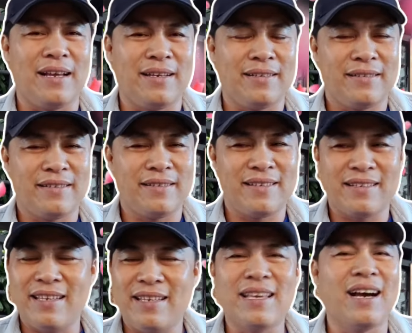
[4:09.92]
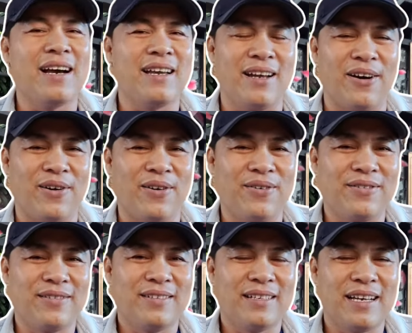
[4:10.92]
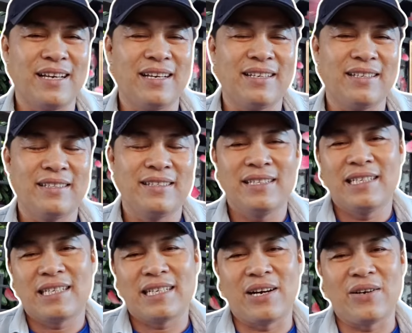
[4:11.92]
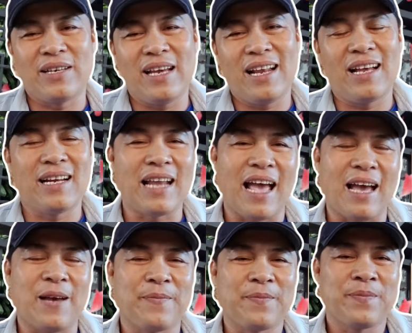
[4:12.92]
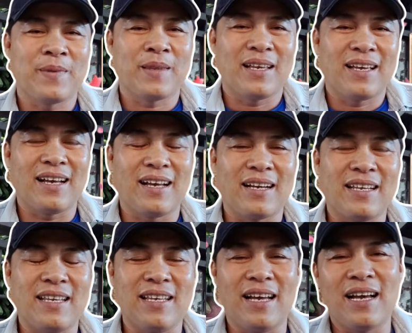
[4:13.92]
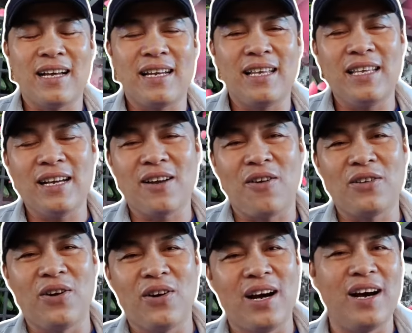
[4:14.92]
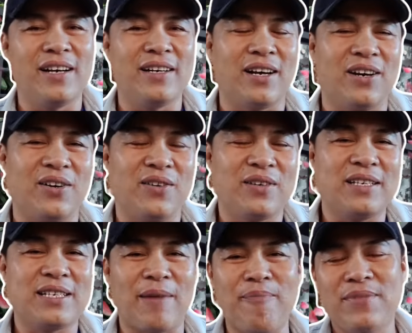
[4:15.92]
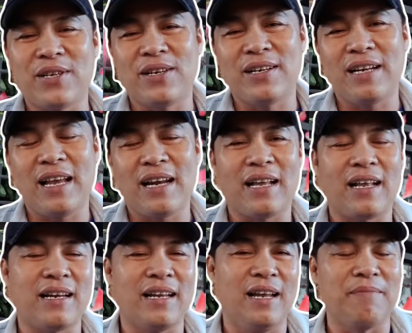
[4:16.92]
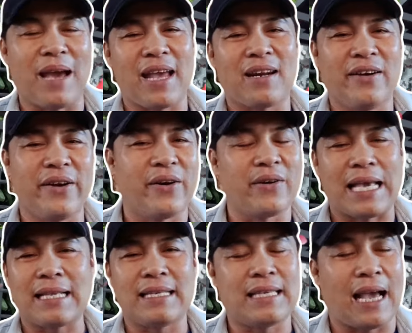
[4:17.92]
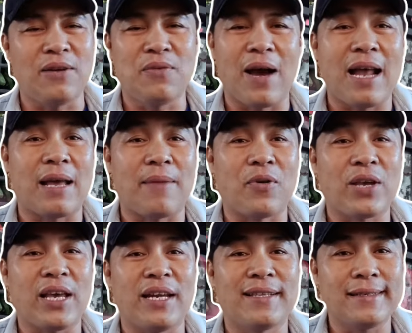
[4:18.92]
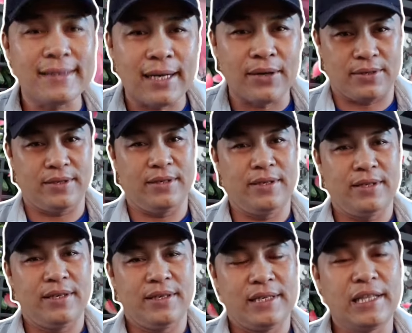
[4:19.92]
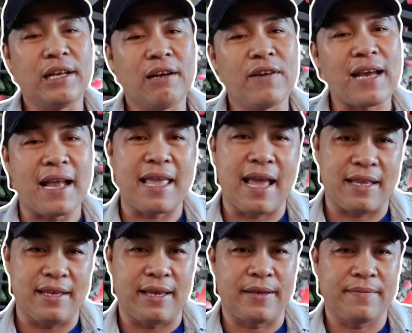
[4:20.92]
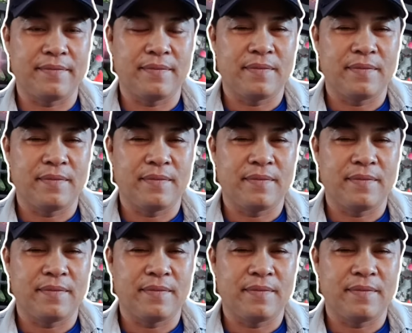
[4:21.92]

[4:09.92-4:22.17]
đó đi chơi đồ ha rồi ha là à, đi à, đi với con vô ơn đồ đi sắm sửa hay là lên mạng nói đồ là chẳng qua là một cái hình thức thôi xin thưa với cả nhà như vậy